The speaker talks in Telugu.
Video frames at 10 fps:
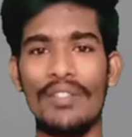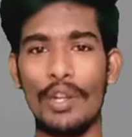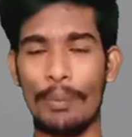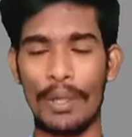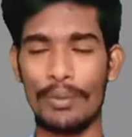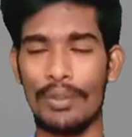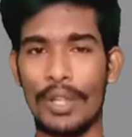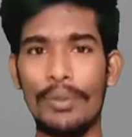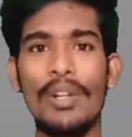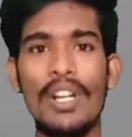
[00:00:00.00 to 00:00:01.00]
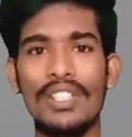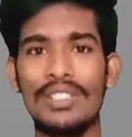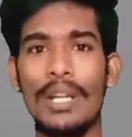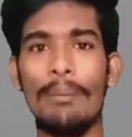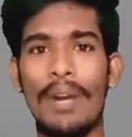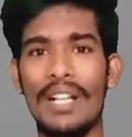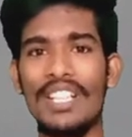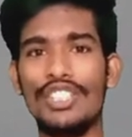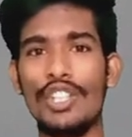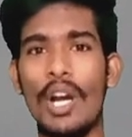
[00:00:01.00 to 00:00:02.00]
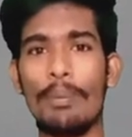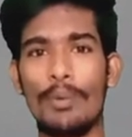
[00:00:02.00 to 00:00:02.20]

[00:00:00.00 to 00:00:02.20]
అందరూ పడుకుంటారు సేమ్ అదే షార్ప్